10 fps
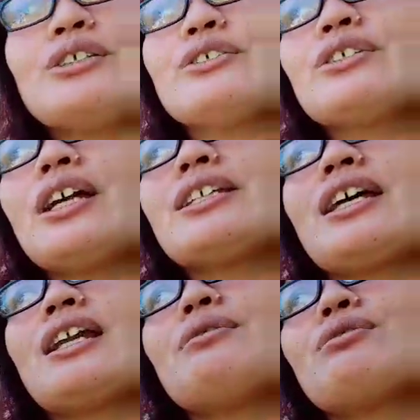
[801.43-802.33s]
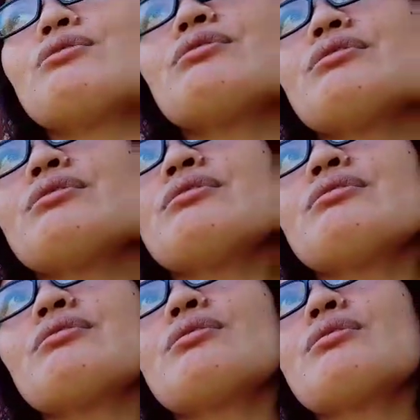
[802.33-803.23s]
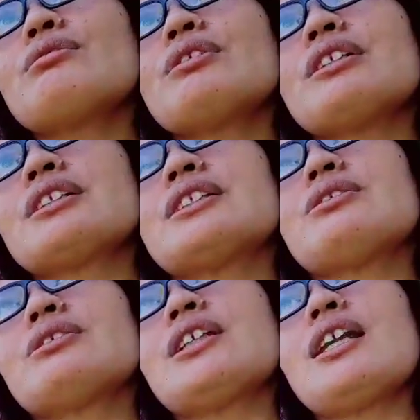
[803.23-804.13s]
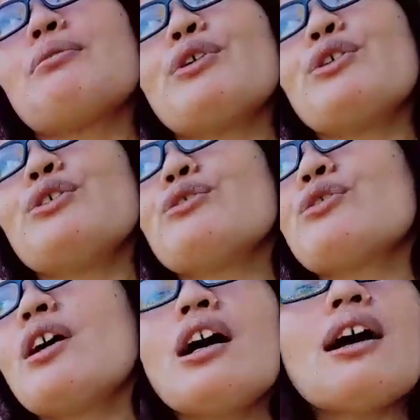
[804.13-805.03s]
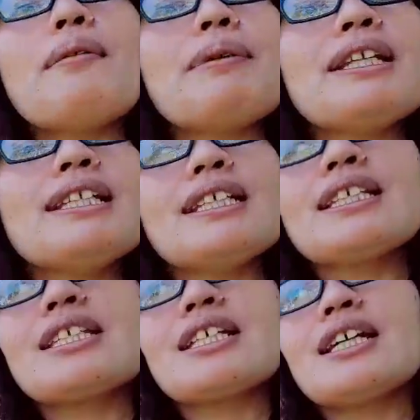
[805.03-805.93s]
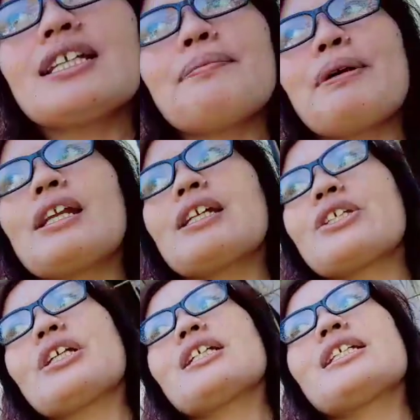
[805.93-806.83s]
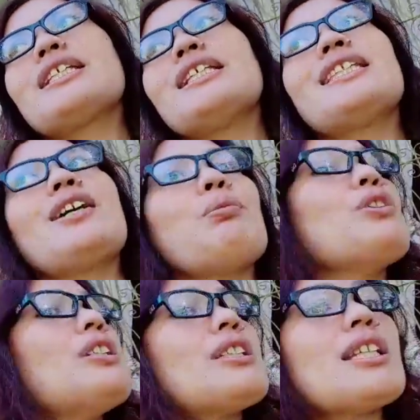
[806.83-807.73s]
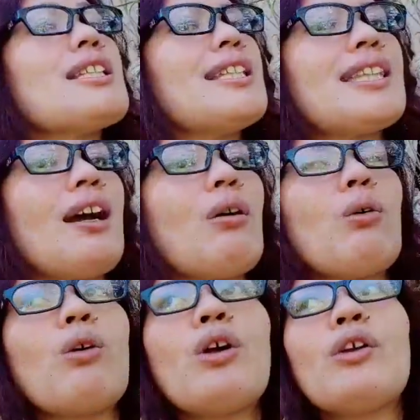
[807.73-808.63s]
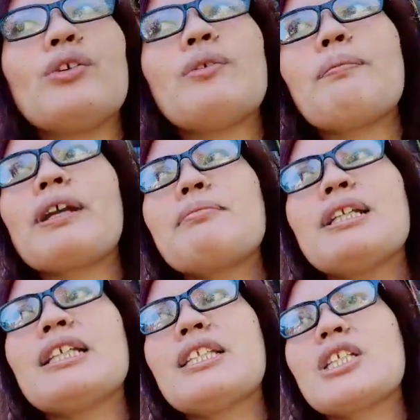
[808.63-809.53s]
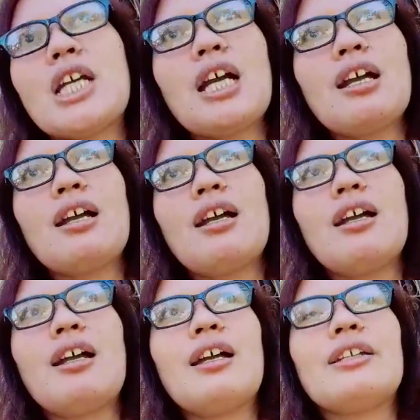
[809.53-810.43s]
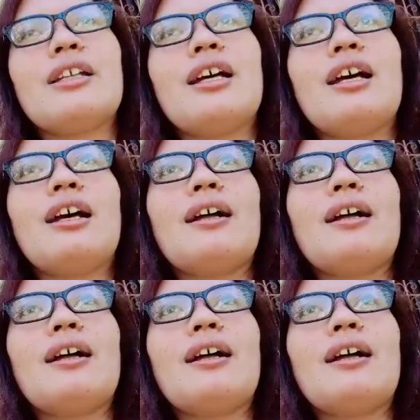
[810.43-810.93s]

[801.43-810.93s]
ano yun, guys. Alam kong, kung, kung sa alam yun, yung maliliit siya na para siyang sitaw. Pero hindi siya sitaw. Yung parang maliit siya na